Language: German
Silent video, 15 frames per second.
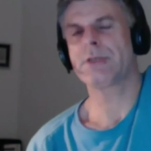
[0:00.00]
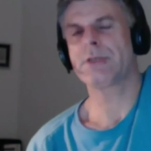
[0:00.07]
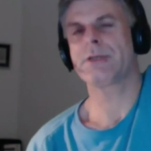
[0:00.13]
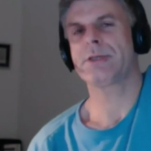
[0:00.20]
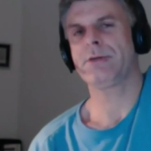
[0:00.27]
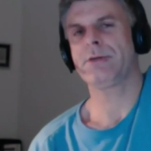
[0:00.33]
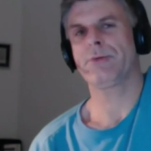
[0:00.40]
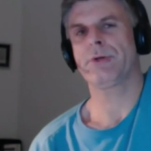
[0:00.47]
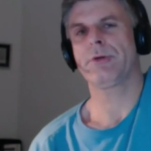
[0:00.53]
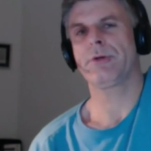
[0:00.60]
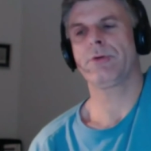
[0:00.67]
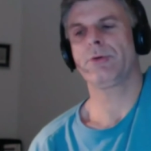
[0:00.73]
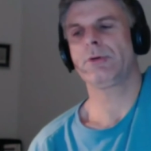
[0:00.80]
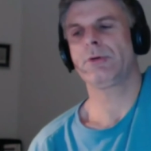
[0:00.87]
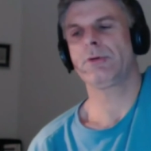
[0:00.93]
interessant fand
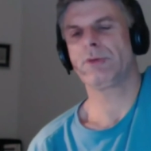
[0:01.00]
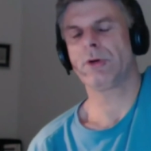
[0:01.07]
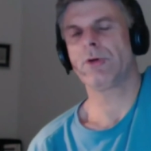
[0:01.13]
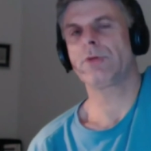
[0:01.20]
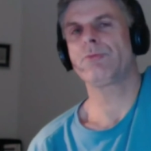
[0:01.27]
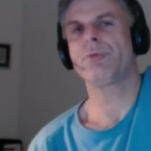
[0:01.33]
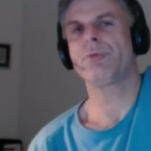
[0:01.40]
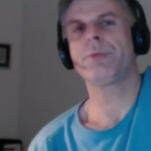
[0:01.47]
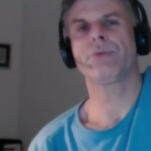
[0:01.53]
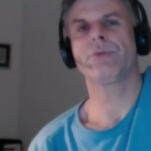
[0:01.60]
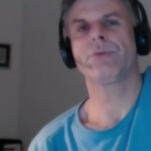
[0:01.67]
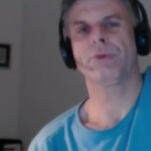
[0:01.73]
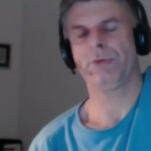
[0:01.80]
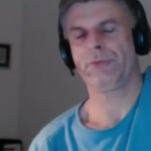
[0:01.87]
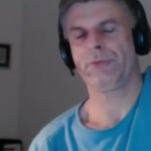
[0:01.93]
und auch irgendwo
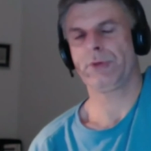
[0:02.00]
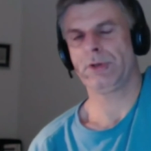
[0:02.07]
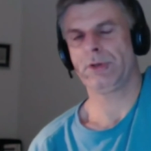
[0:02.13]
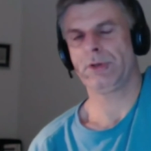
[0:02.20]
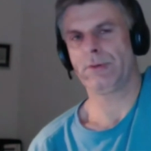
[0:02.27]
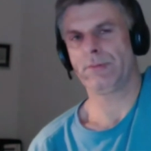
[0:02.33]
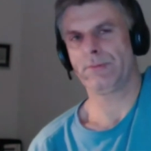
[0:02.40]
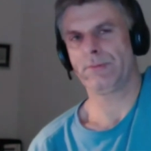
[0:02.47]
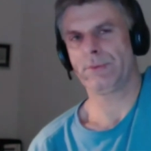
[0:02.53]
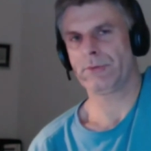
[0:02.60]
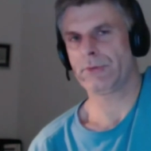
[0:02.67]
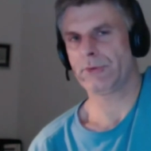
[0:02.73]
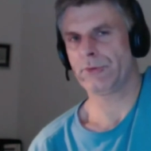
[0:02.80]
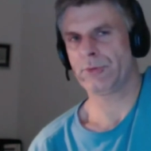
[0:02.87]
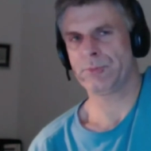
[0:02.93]
merkwürdig fand, ich
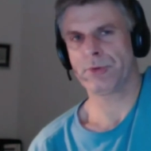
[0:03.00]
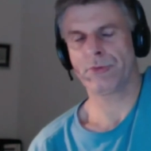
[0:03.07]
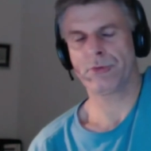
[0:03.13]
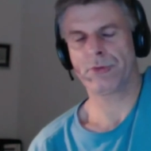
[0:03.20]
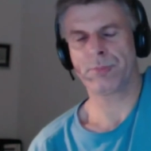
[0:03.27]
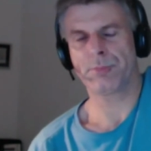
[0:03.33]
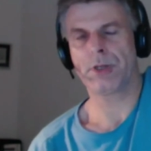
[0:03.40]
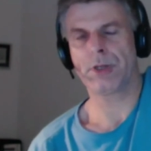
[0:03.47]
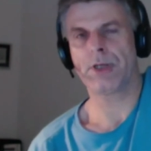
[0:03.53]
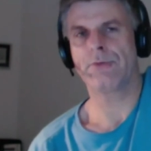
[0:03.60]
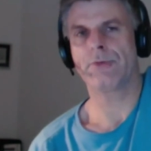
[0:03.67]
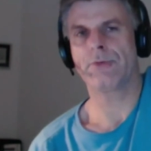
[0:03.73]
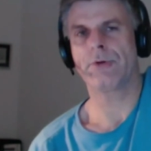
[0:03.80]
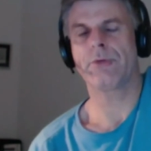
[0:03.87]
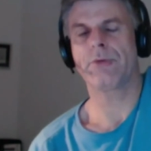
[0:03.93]
weiß nicht, ob das so
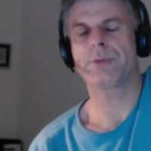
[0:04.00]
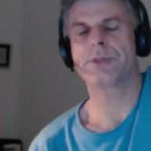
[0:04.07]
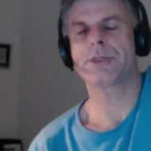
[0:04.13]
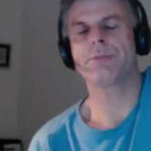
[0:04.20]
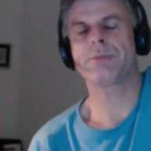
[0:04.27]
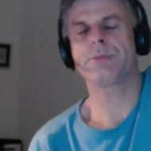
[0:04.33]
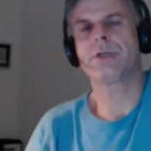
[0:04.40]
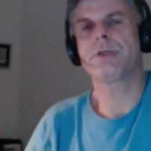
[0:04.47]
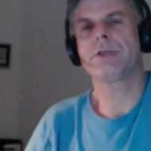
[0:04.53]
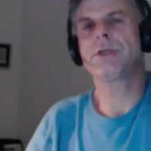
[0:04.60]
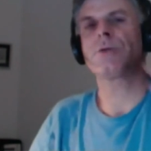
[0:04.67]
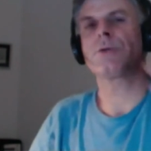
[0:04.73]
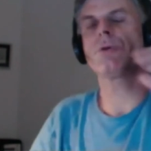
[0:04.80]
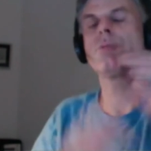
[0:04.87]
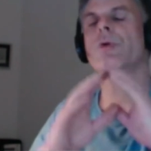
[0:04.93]
geplant war, wenn man sich mal
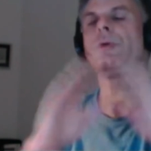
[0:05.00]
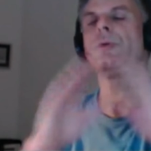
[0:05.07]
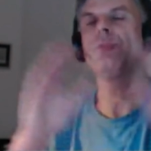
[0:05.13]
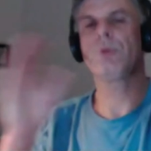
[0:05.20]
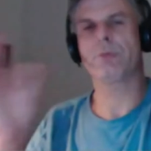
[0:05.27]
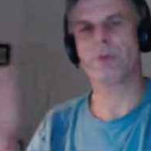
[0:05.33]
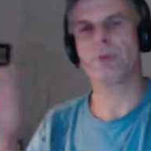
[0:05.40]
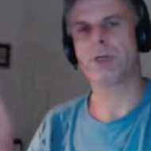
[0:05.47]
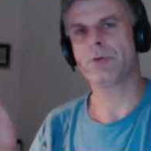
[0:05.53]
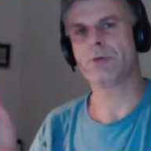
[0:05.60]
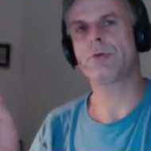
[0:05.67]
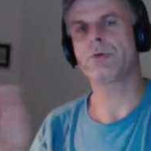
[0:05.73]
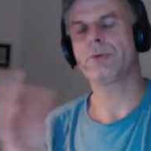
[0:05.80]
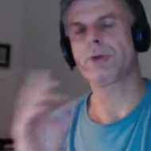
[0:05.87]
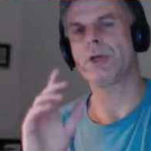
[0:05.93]
das Drumherum nochmal
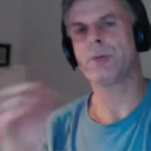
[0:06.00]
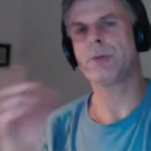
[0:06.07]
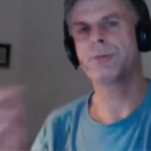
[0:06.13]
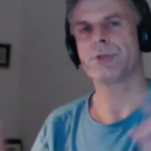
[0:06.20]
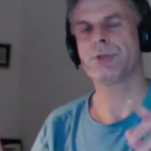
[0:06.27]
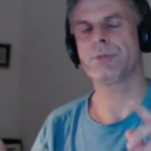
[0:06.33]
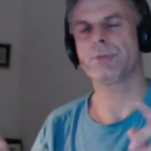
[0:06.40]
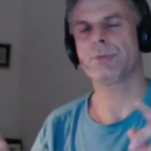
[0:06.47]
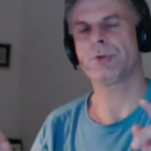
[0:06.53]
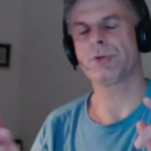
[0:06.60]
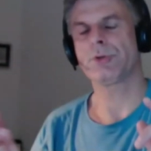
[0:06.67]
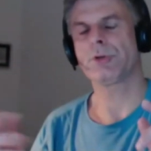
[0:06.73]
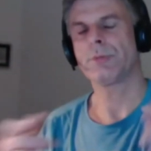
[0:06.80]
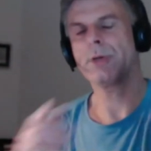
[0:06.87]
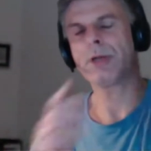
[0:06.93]
anguckt von der Abstimmung.
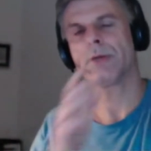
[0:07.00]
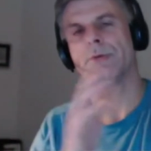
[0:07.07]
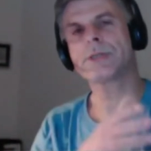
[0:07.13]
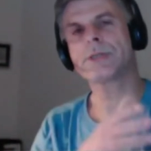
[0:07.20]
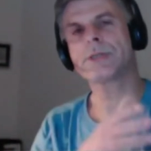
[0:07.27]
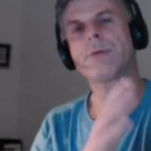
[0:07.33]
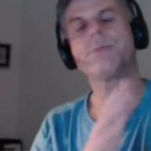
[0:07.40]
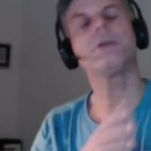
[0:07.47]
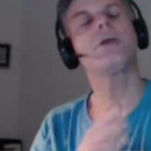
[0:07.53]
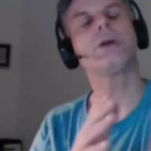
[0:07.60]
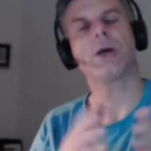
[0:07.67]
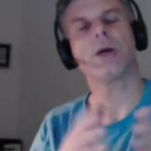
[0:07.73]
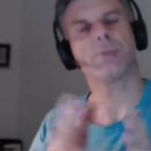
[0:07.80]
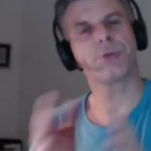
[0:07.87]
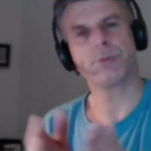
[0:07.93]
Normalerweise haben die
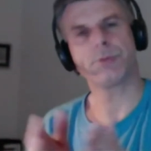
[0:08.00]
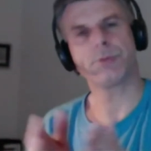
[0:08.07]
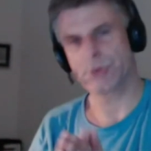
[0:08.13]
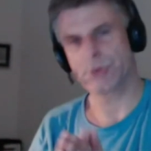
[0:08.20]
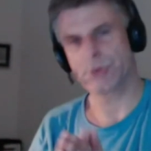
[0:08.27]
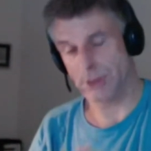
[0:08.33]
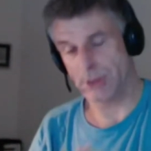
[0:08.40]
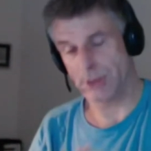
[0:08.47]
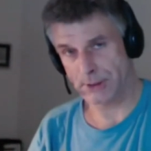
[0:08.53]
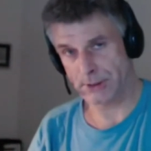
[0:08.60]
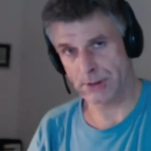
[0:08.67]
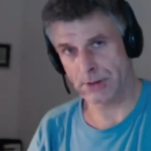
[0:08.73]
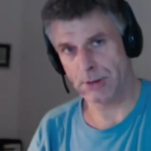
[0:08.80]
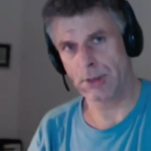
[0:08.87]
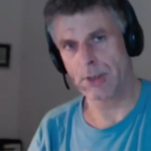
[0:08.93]
ihre
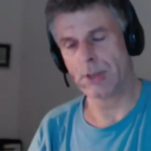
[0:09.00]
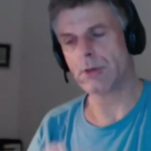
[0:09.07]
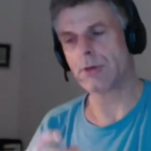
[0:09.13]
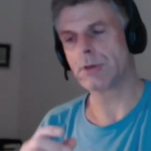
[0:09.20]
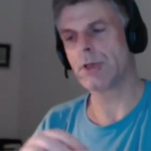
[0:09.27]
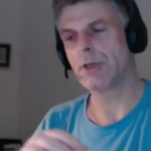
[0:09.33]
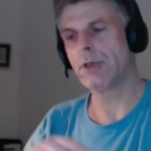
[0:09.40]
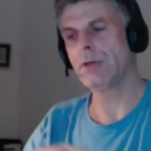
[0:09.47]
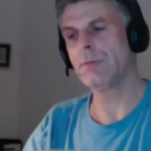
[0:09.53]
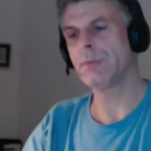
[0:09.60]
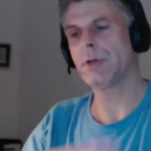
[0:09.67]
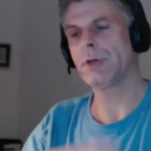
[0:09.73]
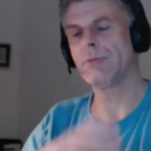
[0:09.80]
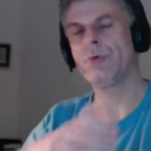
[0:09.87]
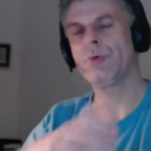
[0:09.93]
Abstimmungslisten und gehen
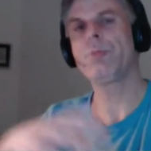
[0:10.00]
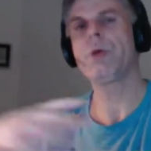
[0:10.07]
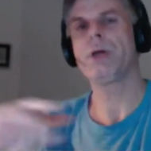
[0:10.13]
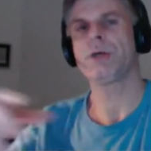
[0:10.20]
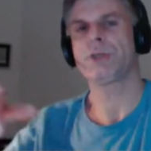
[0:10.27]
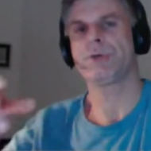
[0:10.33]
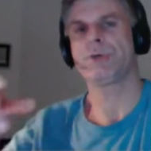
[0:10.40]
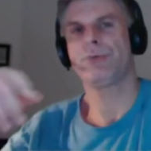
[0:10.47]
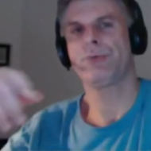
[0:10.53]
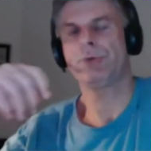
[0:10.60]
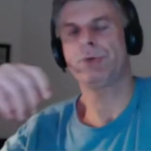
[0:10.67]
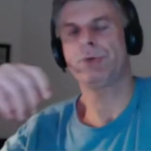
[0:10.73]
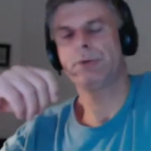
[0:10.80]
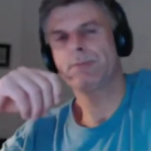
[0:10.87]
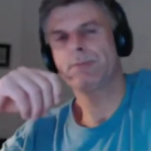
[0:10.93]
immer irgendwo numerisch vor.